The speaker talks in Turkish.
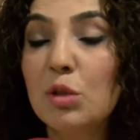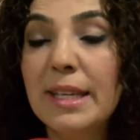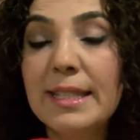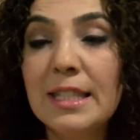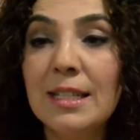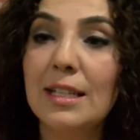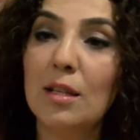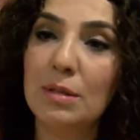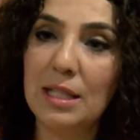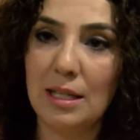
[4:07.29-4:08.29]

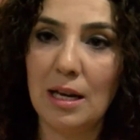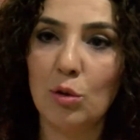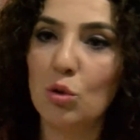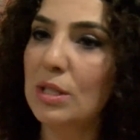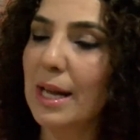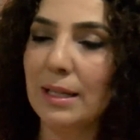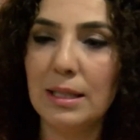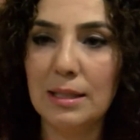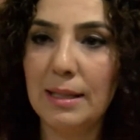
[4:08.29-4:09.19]
kesinlikle bir zeka göstergesi